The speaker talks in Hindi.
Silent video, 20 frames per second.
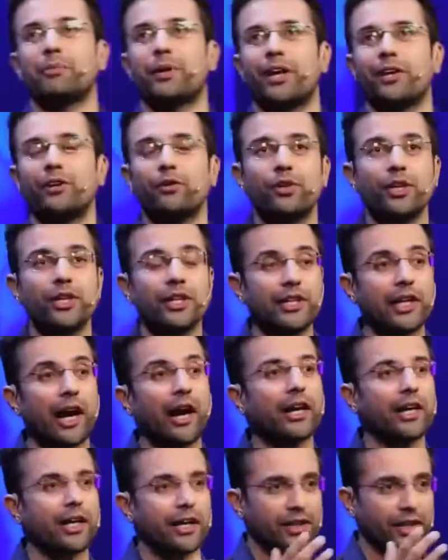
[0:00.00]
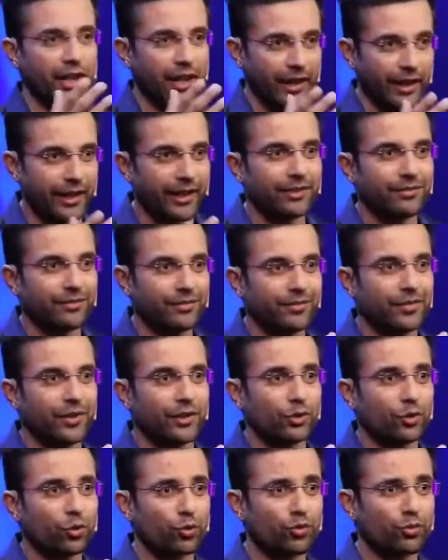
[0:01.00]
आप कह रहे हो कि क्या करना है
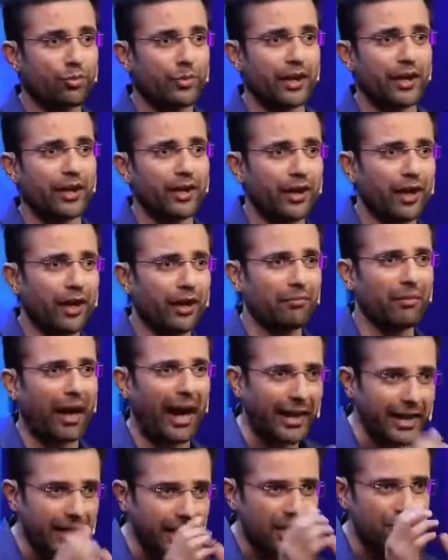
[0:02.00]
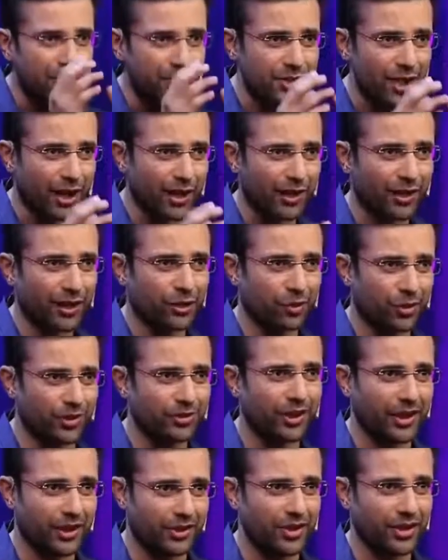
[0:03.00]
उसमें yeah. हम आइडियाज में जाकर के
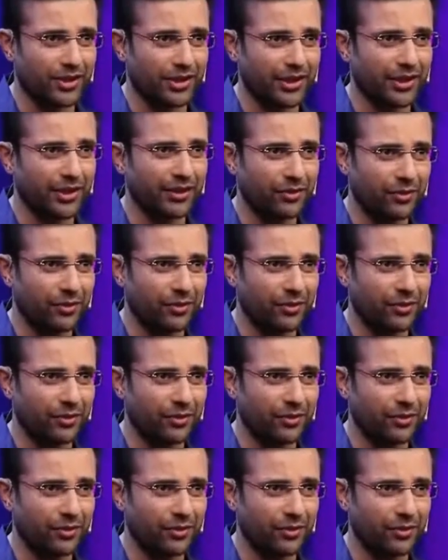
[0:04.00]
थोड़ा सा अटक जाते हैं